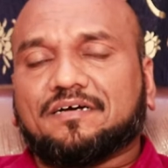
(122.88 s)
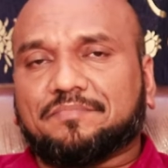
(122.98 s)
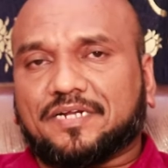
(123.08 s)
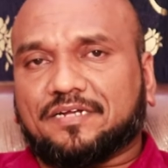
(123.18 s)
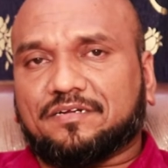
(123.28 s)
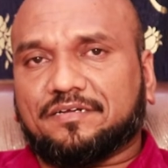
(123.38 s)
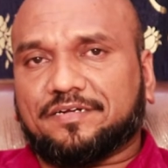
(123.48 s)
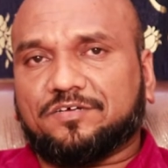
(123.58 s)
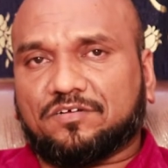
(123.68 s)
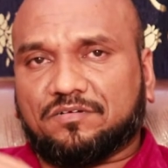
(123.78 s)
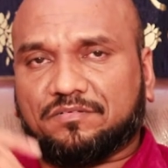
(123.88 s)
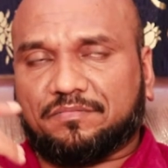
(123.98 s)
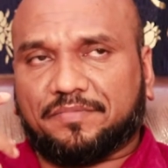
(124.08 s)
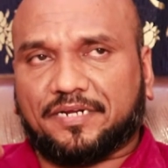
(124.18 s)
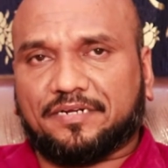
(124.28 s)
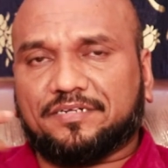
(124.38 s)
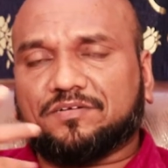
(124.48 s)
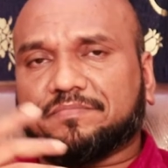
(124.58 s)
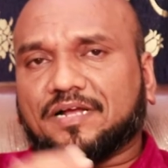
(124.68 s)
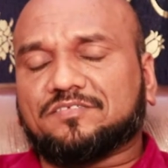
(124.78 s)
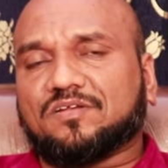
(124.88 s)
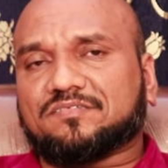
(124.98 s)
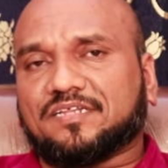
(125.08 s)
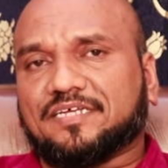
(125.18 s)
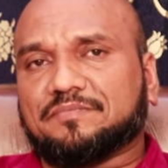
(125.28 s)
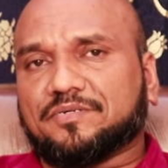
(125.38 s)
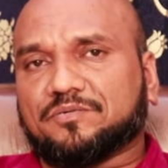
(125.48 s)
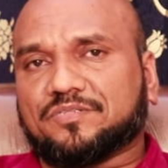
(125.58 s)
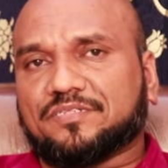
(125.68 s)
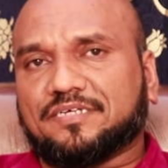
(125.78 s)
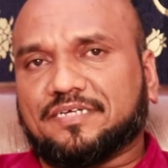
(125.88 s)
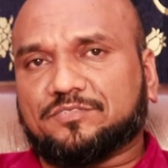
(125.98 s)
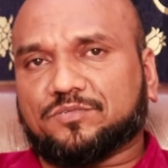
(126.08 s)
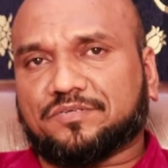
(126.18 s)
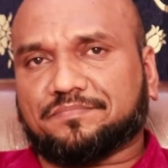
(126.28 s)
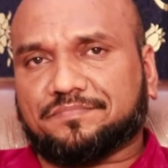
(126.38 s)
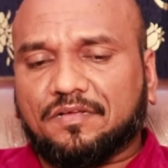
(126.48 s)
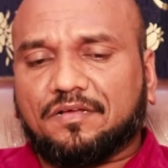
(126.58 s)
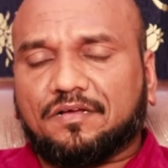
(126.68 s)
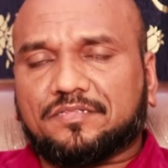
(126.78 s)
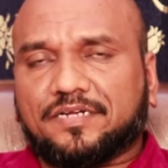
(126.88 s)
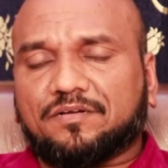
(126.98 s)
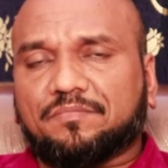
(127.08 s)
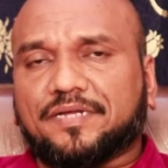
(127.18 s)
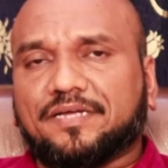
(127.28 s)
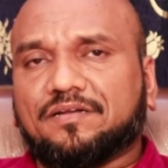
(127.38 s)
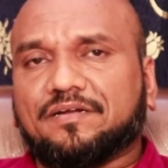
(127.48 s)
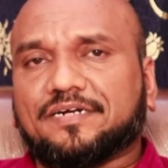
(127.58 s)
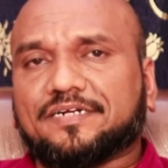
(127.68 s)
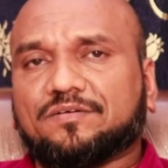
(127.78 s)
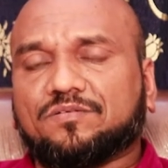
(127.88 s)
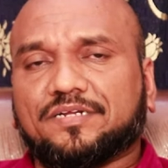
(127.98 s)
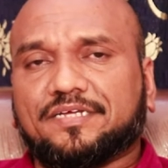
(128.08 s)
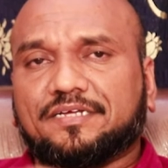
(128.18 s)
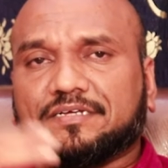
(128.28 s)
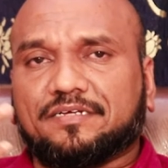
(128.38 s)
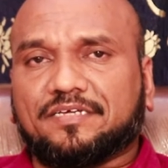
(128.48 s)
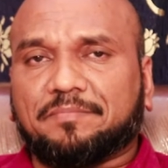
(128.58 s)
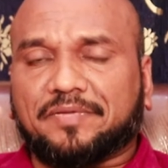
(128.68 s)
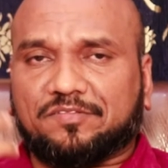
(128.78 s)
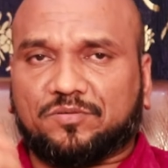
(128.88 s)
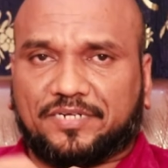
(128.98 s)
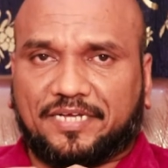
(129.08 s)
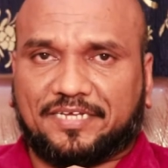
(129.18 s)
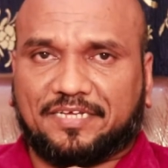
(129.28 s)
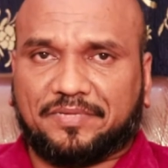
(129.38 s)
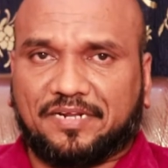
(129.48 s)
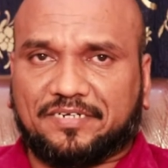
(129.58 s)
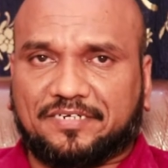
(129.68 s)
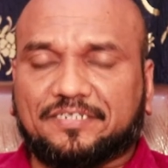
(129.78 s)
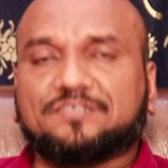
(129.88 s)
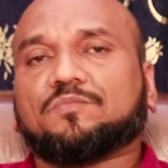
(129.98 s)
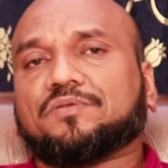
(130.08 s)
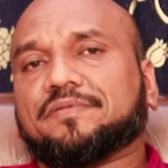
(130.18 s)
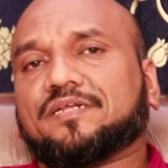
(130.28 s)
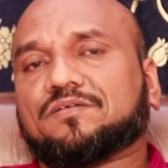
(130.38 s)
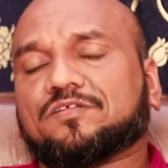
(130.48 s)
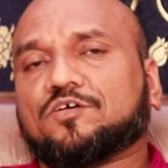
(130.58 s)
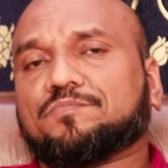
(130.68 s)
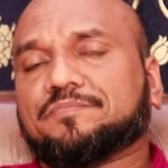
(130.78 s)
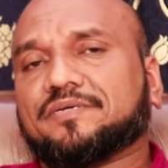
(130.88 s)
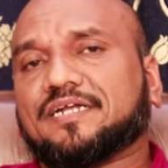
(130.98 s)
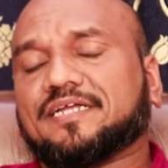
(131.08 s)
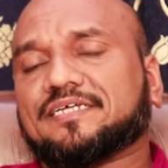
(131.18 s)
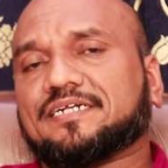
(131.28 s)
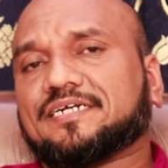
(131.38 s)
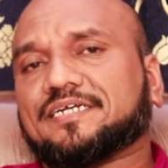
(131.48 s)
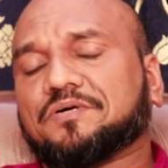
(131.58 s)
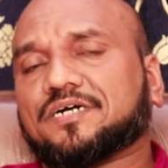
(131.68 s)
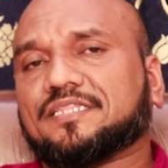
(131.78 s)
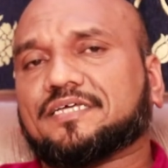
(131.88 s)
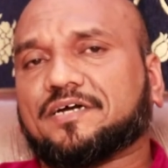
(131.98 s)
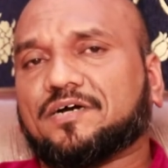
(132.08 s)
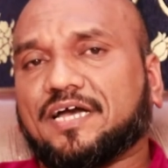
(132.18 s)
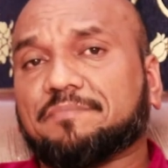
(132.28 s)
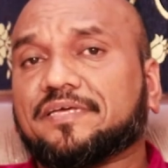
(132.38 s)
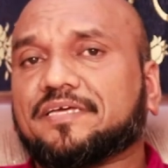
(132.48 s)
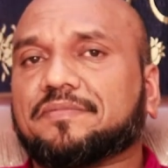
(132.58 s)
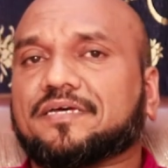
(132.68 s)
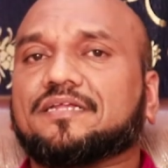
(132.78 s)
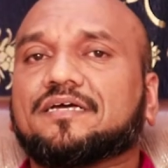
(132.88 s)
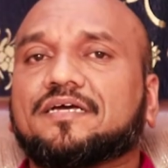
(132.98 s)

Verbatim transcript: మన న్యూరో మన బయాలజీలో అసలు ఏం చదువుతుంది ఏం చూద్దాం దీంట్లో బ్రెయిన్లో ఏంటంటే కొన్ని కెమికల్స్ ఉంటాయి ఆ కెమికల్స్ అంటే డొపామిన్ ఉంటుంది డొపామిన్ అనేది ఏంటంటే ఒక అది హ్యాపీ కెమికల్